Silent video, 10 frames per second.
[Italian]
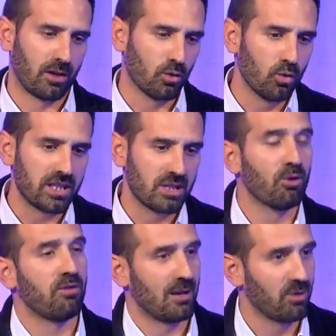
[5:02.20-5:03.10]
cui si
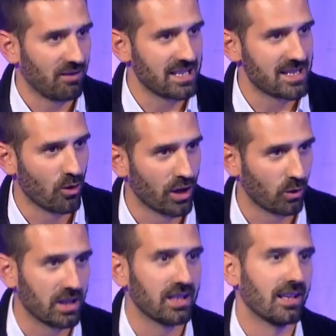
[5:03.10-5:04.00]
può fare prevenzione,
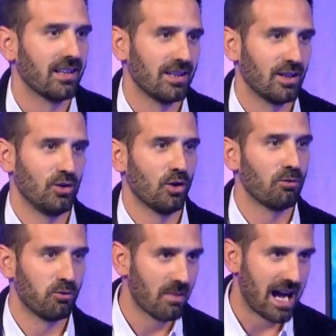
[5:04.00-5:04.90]
quindi non
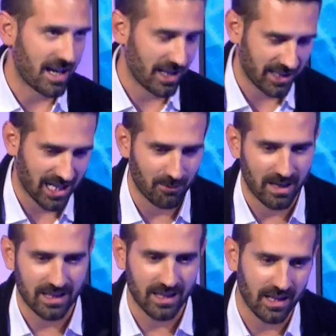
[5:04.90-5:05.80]
fumare
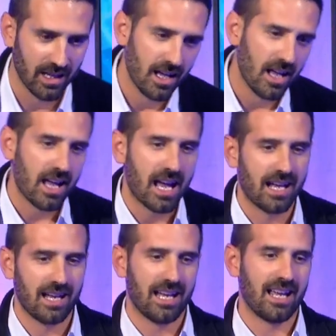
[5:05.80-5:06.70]
chiaramente
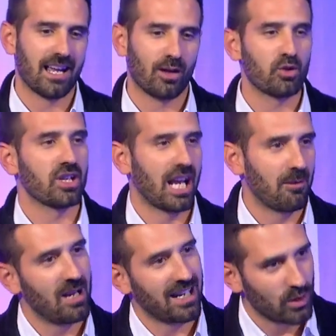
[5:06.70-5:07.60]
eh,
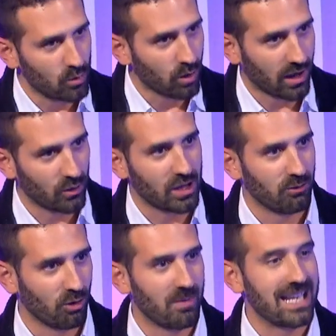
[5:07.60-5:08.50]
riuscirebbe a ridurre
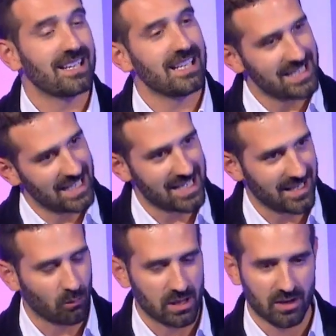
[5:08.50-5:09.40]
notevolmente
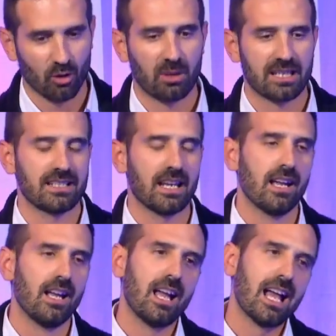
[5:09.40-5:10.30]
l'incidenza di queste neoplasie.
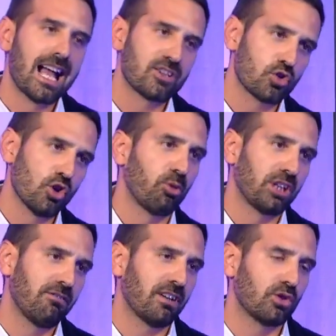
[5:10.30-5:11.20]
Ci sono poi
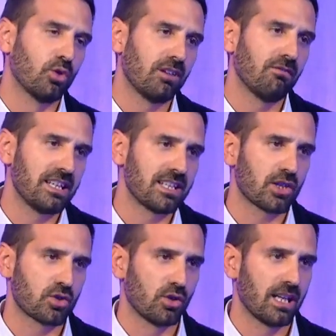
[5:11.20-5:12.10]
dei fattori invece
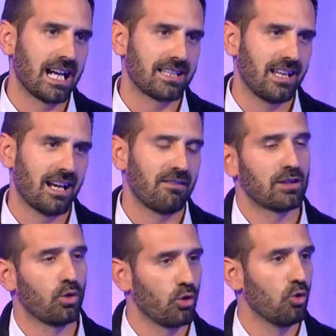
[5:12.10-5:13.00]
che sono legati a
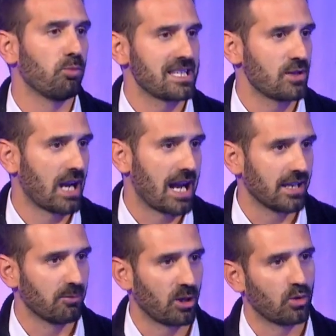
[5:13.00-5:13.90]
fattori
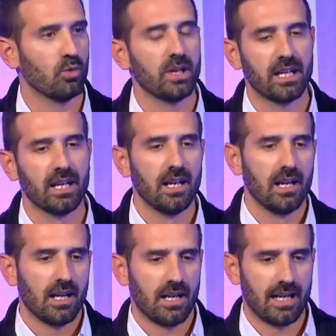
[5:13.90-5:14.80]
occupazionali, per cui
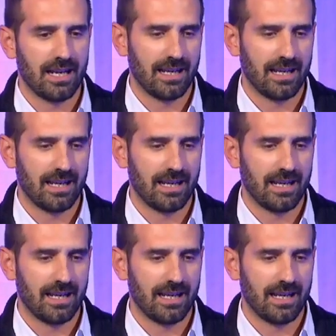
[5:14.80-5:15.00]
eh,